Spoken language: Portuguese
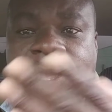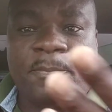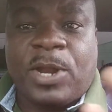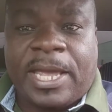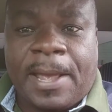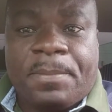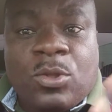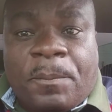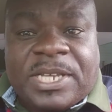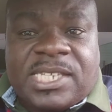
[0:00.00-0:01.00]
E para quê?
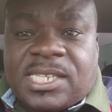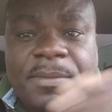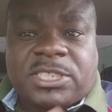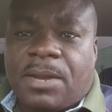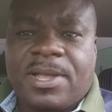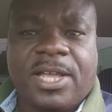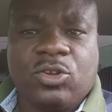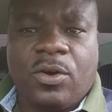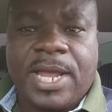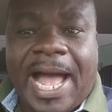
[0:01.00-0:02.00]
Não precisa mais
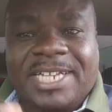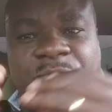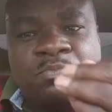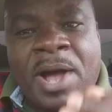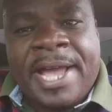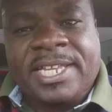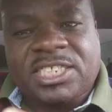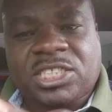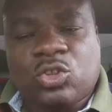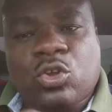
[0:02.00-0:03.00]
trabalhador. As máquinas
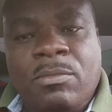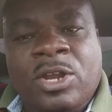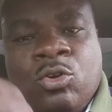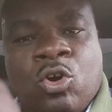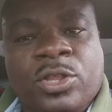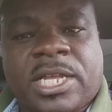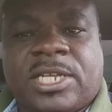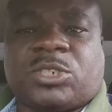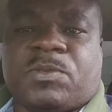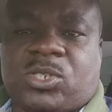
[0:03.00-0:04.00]
estão tomando conta
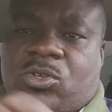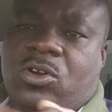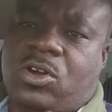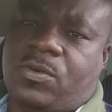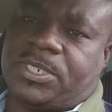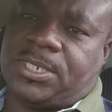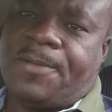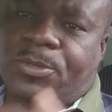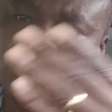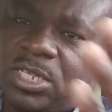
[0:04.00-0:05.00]
das pessoas,
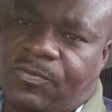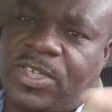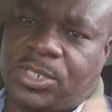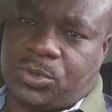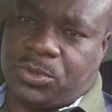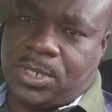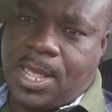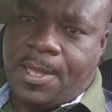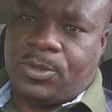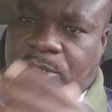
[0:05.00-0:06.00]
nos serviços,
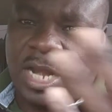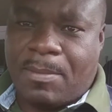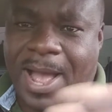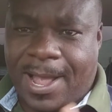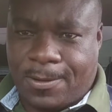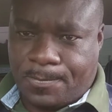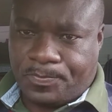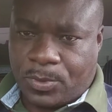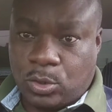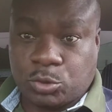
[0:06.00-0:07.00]
no trabalho,
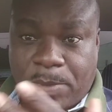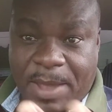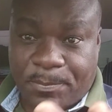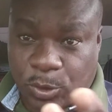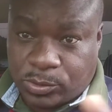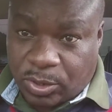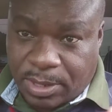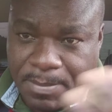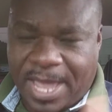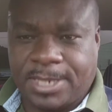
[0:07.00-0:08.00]
nos bens, produção de
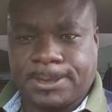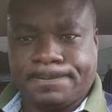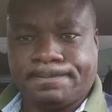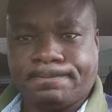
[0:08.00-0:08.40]
bens.